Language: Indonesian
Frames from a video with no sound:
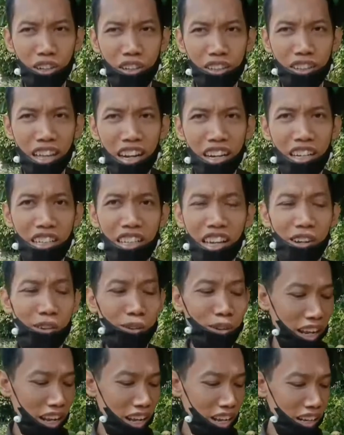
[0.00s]
Tadi saya
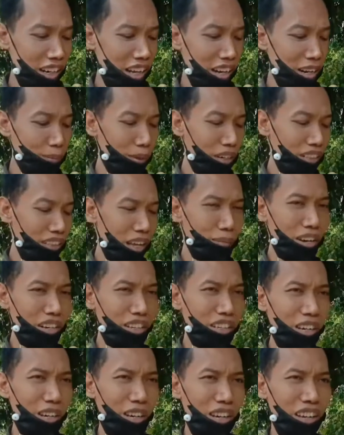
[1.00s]
udah dari pertama
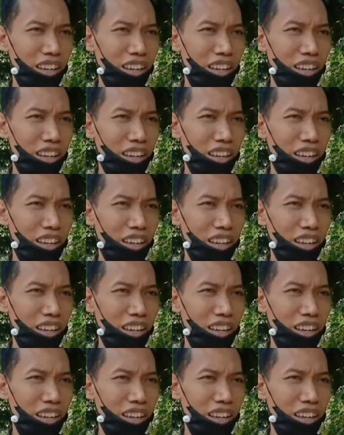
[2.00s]
aja